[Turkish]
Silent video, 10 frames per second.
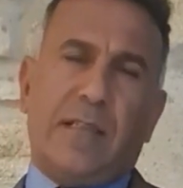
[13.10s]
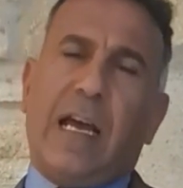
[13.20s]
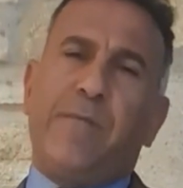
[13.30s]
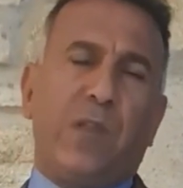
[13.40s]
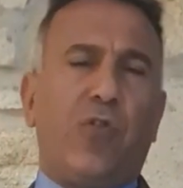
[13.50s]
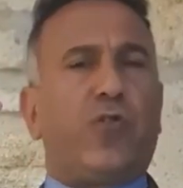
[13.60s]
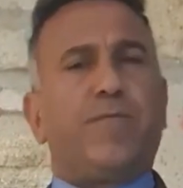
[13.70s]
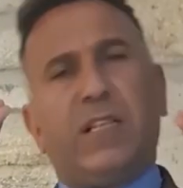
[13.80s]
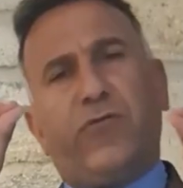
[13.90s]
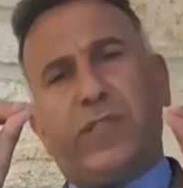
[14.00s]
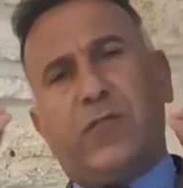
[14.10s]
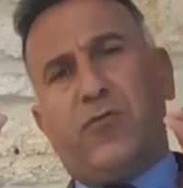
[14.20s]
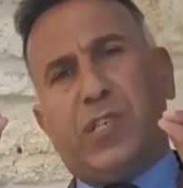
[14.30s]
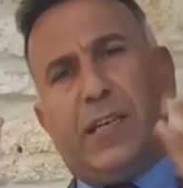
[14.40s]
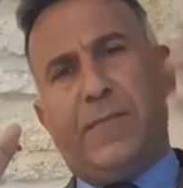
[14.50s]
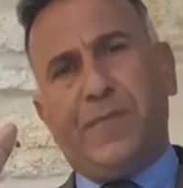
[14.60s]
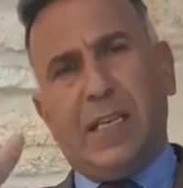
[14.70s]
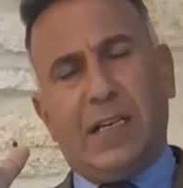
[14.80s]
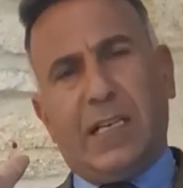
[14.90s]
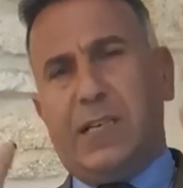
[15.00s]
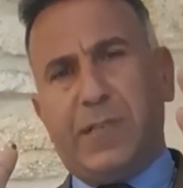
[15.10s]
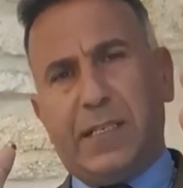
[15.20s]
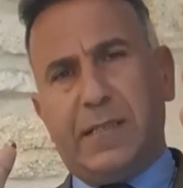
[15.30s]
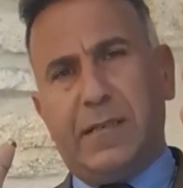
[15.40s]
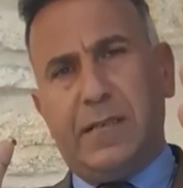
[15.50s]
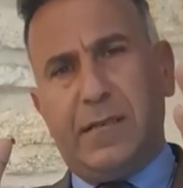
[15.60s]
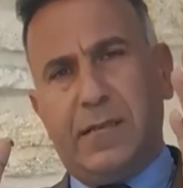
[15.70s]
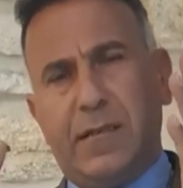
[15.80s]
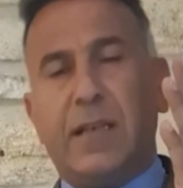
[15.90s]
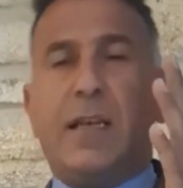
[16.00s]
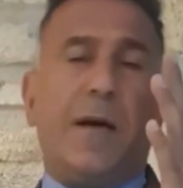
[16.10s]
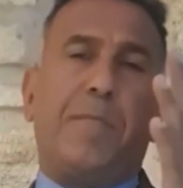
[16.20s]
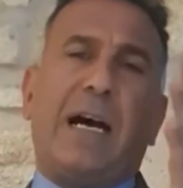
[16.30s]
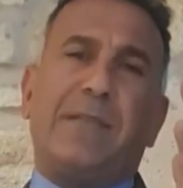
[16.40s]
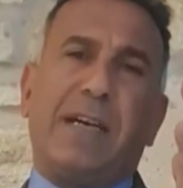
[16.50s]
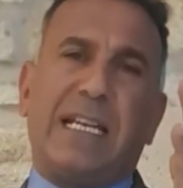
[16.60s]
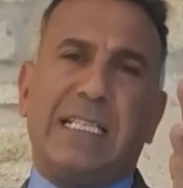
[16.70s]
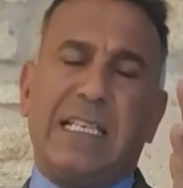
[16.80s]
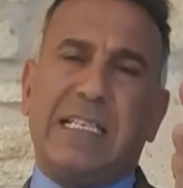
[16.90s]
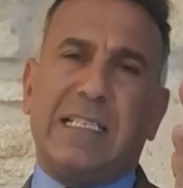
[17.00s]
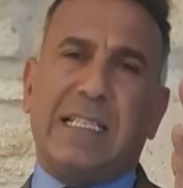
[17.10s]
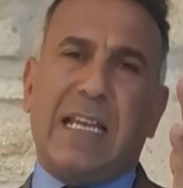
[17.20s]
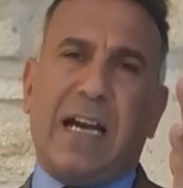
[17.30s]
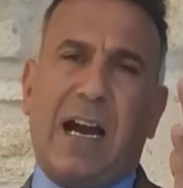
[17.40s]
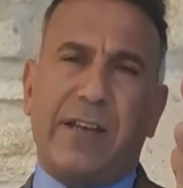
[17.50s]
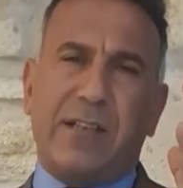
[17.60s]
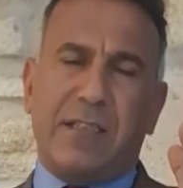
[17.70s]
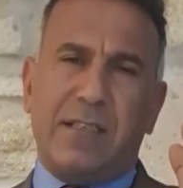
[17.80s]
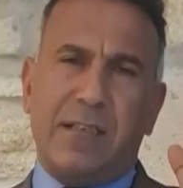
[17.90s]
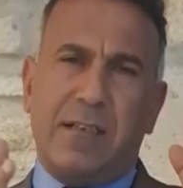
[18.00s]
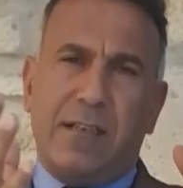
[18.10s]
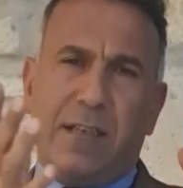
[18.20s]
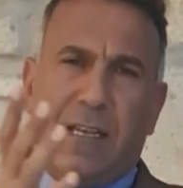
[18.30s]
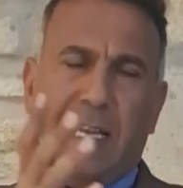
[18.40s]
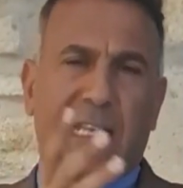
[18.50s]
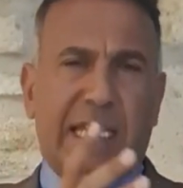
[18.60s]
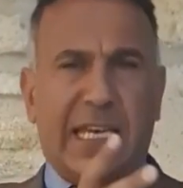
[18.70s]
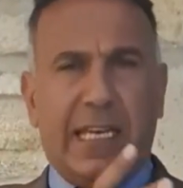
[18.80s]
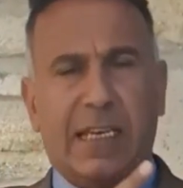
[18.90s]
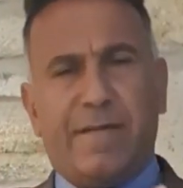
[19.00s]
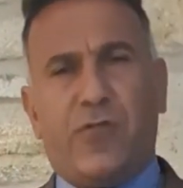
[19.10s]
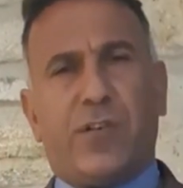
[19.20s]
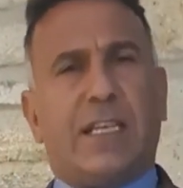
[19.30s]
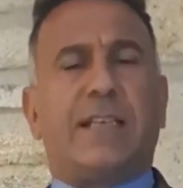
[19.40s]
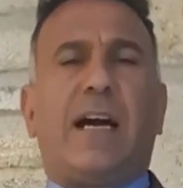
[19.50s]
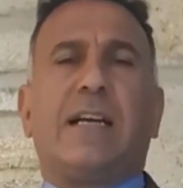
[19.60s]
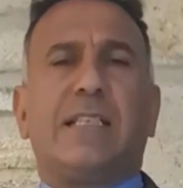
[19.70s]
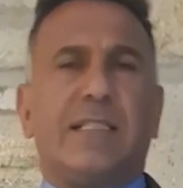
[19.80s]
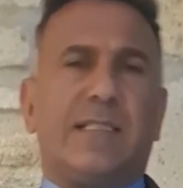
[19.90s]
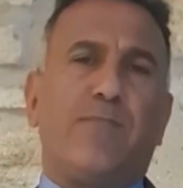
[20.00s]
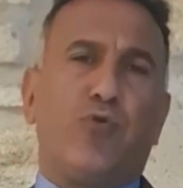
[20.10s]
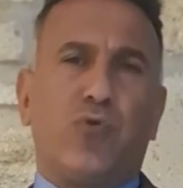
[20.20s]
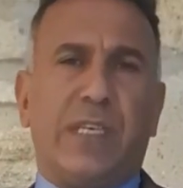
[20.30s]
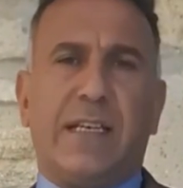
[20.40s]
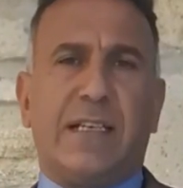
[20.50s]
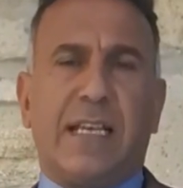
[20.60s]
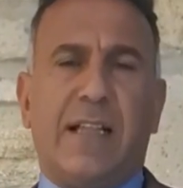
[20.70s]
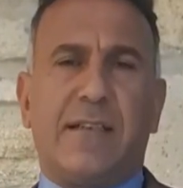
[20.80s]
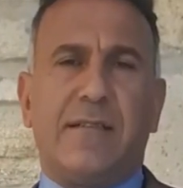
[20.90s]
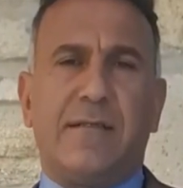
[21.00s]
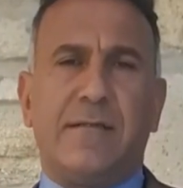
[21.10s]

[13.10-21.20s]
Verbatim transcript: Tam 4 milyon yıl önce Kıbrıs Marmara Denizi'nden ayrıldı, Ege'ye ve oradan Akdeniz'e bugünkü yerine geldi.